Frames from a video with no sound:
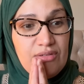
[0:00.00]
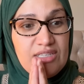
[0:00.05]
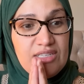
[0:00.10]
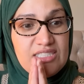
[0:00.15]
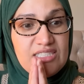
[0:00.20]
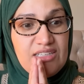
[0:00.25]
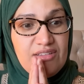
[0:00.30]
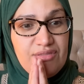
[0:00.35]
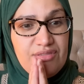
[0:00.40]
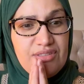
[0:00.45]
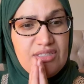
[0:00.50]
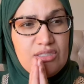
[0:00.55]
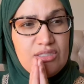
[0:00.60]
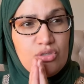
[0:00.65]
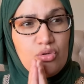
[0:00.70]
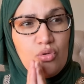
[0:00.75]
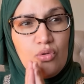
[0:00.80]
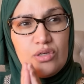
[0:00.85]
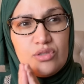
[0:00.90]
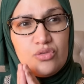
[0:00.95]
ouais, j'avais,
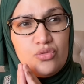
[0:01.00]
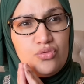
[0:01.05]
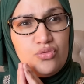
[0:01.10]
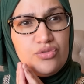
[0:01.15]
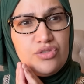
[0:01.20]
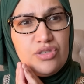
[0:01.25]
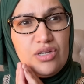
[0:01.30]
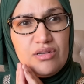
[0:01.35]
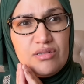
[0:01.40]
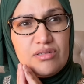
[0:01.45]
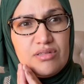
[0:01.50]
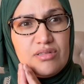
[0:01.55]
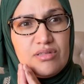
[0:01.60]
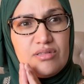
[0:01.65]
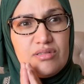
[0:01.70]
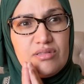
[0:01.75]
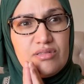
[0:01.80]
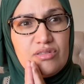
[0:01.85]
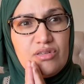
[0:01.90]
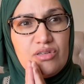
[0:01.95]
je crois, 12 ans
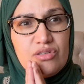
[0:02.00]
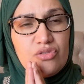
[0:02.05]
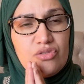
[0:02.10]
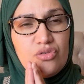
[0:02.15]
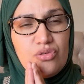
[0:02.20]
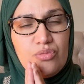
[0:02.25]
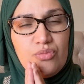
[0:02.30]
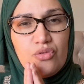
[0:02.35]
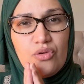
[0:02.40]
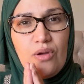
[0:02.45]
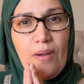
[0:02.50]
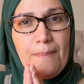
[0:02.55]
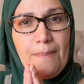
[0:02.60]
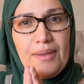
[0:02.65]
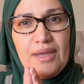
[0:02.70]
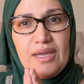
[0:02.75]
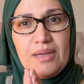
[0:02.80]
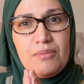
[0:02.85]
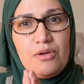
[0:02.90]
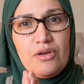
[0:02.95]
quand mon
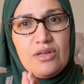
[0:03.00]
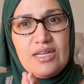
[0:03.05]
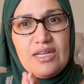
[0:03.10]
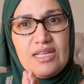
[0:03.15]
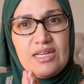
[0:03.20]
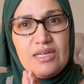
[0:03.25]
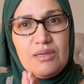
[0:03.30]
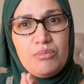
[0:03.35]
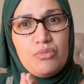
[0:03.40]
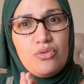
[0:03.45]
grand-père est mort, là,